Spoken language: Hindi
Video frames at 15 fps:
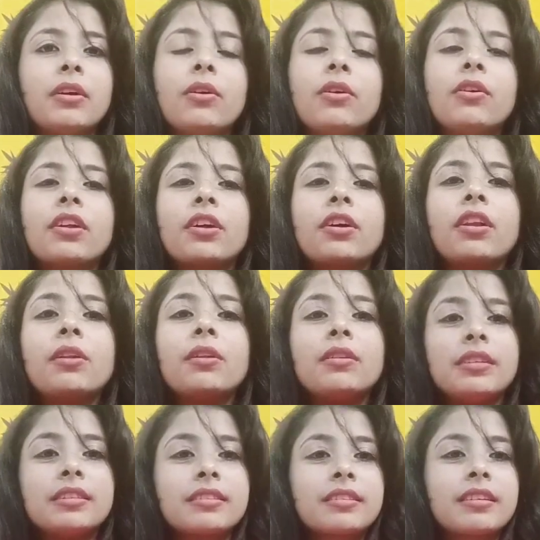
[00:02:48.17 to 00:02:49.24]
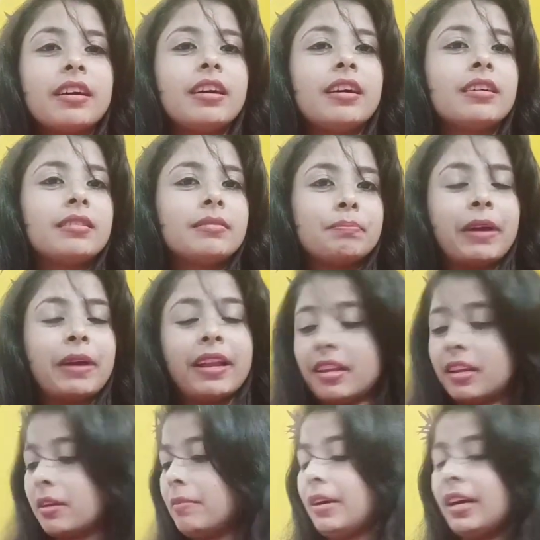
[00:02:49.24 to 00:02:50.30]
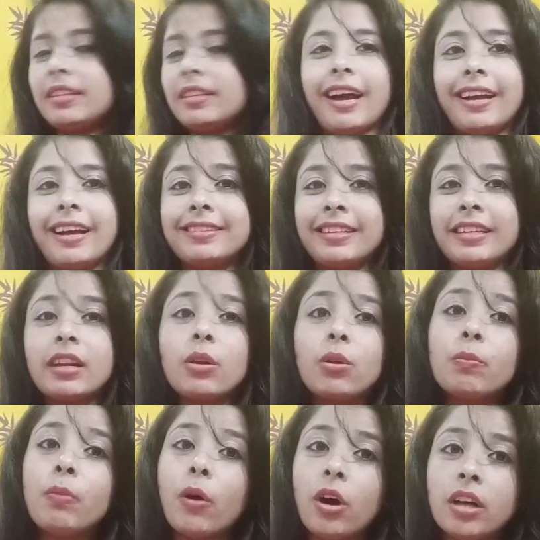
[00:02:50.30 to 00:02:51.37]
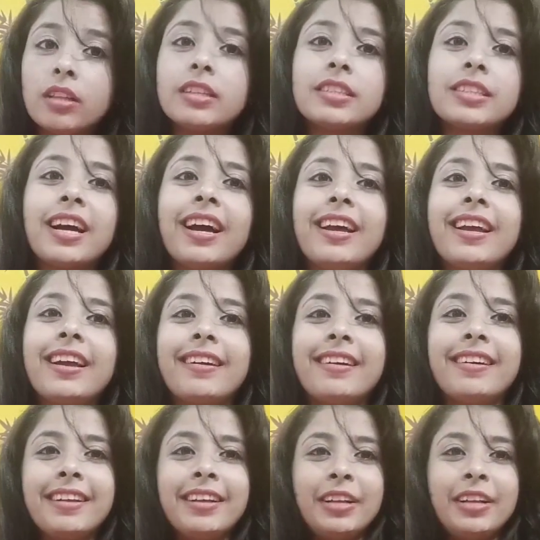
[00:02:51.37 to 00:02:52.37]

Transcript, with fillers: ओवरऑल इसका पहनने के बाद आई थिंक लुक बहुत अच्छा आएगा